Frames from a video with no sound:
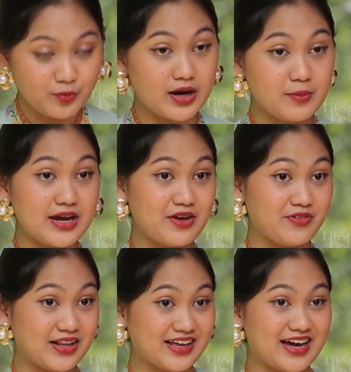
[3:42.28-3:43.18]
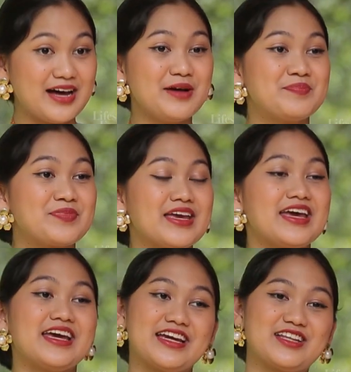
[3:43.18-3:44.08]
rumah kebaya Vilga
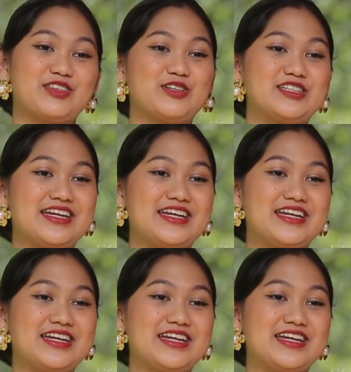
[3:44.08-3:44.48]
gitu.